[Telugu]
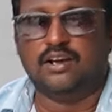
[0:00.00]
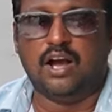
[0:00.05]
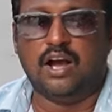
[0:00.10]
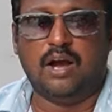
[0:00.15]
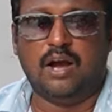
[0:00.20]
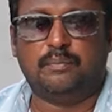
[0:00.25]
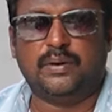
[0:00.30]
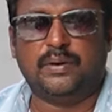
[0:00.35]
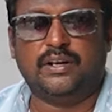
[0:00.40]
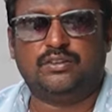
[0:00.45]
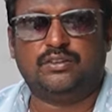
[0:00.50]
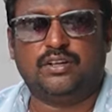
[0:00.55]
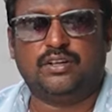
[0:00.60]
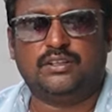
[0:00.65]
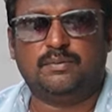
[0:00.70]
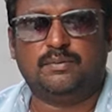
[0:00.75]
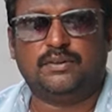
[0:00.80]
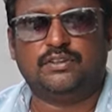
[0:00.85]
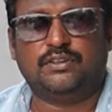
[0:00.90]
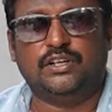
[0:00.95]
ఆ పిండితో
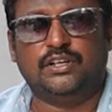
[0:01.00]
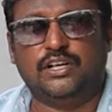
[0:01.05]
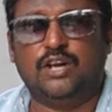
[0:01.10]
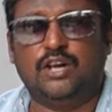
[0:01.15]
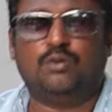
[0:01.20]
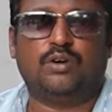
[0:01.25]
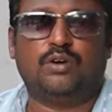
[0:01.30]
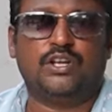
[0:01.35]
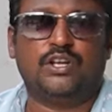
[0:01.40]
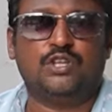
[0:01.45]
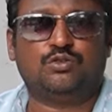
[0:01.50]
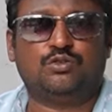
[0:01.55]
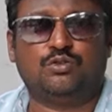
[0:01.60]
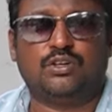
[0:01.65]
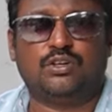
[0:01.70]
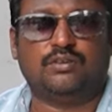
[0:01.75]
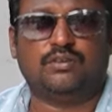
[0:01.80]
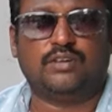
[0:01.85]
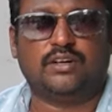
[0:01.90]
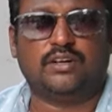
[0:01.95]
అయితే మాత్రం ఇడ్లీలు కూడా
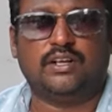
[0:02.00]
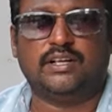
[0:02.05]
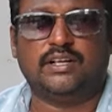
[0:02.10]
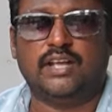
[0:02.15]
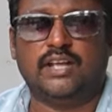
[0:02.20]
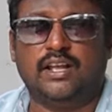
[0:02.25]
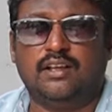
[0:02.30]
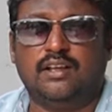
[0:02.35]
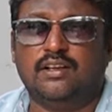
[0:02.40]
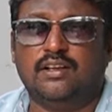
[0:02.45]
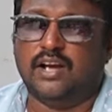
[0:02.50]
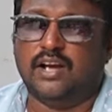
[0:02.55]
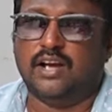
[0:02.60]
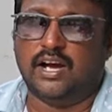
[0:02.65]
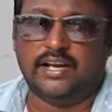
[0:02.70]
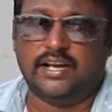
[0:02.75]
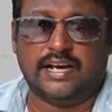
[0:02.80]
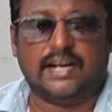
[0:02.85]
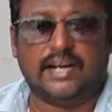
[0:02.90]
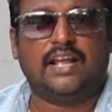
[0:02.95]
వేసుకుంటూ ఉంటారు అంటే
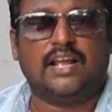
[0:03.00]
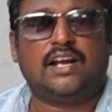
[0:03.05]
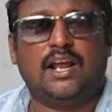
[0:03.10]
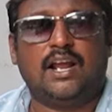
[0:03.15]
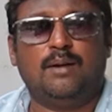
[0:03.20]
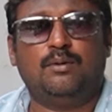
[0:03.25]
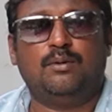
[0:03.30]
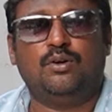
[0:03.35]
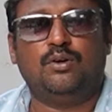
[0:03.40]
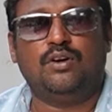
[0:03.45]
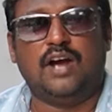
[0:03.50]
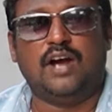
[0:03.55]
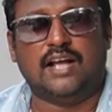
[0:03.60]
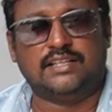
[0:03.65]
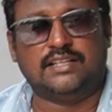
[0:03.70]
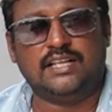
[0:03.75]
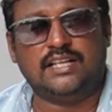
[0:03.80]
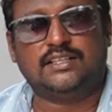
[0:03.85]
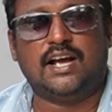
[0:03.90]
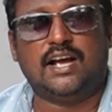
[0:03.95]
ఆ ఎండాకాలంలో
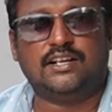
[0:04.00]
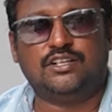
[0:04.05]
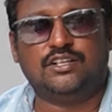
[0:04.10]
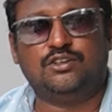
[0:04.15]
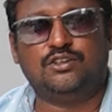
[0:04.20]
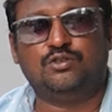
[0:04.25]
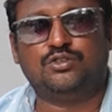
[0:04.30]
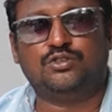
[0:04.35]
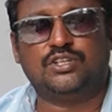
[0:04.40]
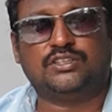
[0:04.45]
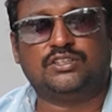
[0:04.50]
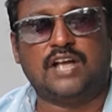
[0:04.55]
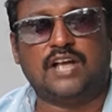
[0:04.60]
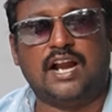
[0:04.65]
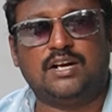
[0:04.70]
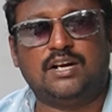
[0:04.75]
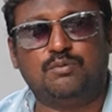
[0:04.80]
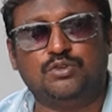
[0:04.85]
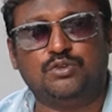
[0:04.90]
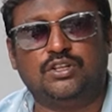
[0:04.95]
అదే తాటి చెట్టు నుంచి
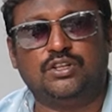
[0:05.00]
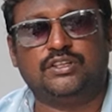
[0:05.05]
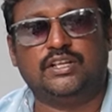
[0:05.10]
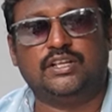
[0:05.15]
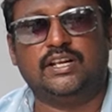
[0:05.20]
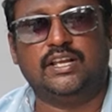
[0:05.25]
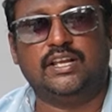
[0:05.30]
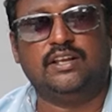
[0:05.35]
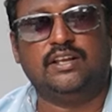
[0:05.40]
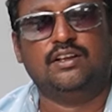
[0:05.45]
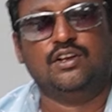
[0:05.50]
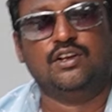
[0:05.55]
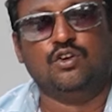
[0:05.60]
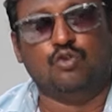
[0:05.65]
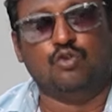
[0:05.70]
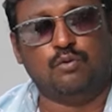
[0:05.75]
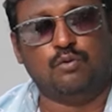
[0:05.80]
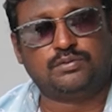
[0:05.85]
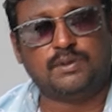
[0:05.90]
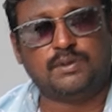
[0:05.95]
తాటి ముంజలు తిని
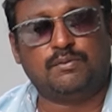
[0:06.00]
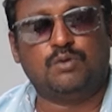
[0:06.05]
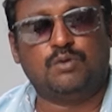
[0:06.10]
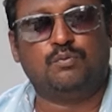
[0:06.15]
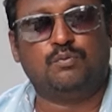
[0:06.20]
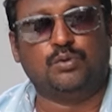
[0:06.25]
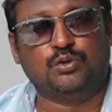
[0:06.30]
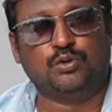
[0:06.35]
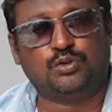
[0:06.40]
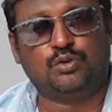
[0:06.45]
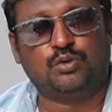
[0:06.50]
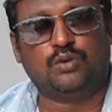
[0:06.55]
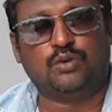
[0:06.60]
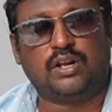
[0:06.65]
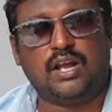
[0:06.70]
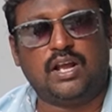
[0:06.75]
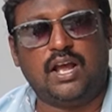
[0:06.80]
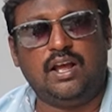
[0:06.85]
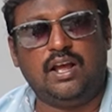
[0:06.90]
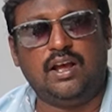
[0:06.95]
ఉపశమనం పొందుతూ
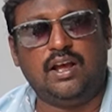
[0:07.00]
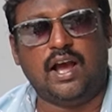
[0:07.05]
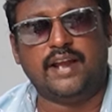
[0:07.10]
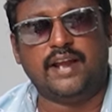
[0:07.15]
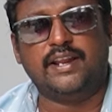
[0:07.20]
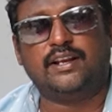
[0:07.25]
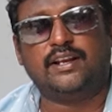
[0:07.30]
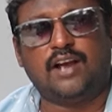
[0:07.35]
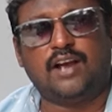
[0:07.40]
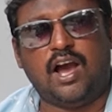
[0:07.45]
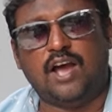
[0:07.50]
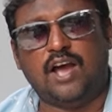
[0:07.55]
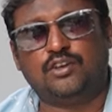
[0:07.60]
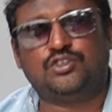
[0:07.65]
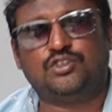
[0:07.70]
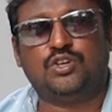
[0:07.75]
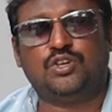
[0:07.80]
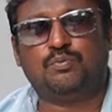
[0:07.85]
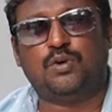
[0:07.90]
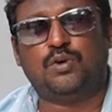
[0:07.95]
ఉండగా అనేక
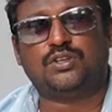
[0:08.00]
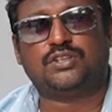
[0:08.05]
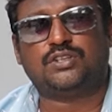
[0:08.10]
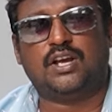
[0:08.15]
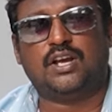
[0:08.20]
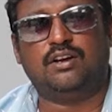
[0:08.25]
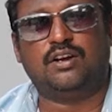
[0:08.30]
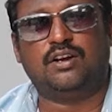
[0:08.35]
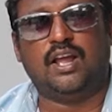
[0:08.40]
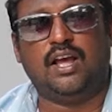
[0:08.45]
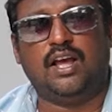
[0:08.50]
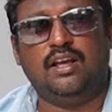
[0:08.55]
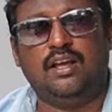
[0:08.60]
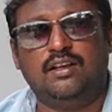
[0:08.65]
ఆరోగ్య పోషకాలు ఉన్న